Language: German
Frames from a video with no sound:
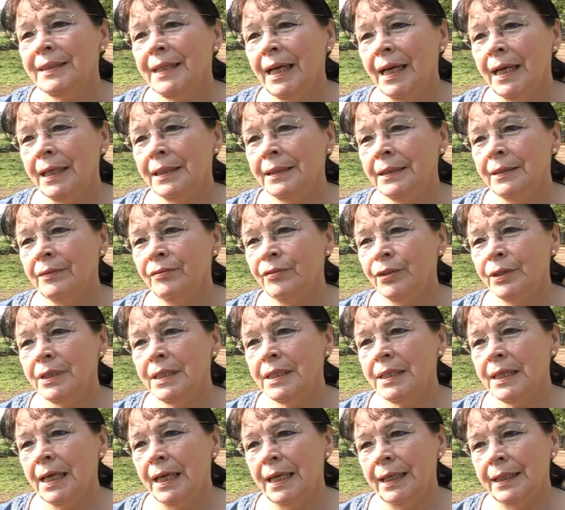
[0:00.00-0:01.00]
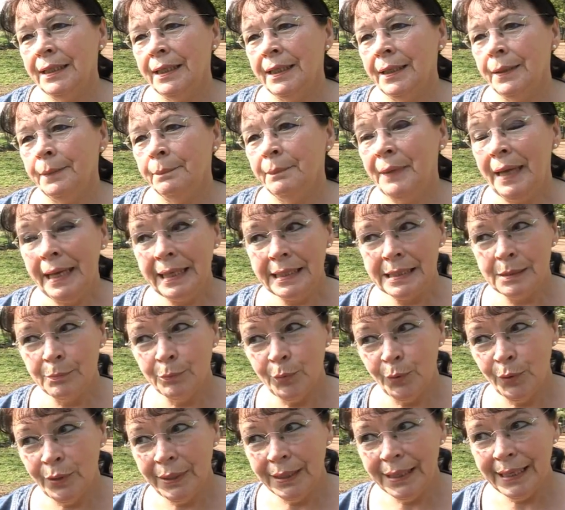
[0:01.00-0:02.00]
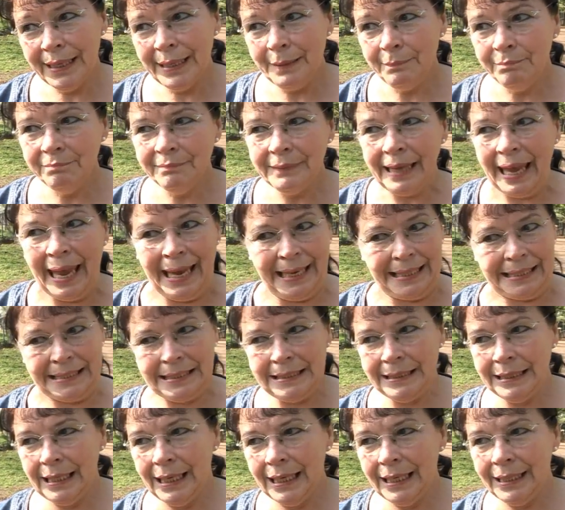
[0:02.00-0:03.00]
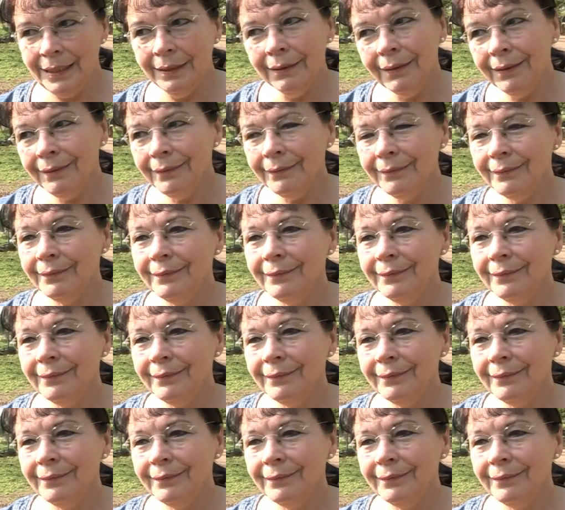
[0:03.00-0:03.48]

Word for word: Dann wird es eine Hexenbowle geben, Echseneier,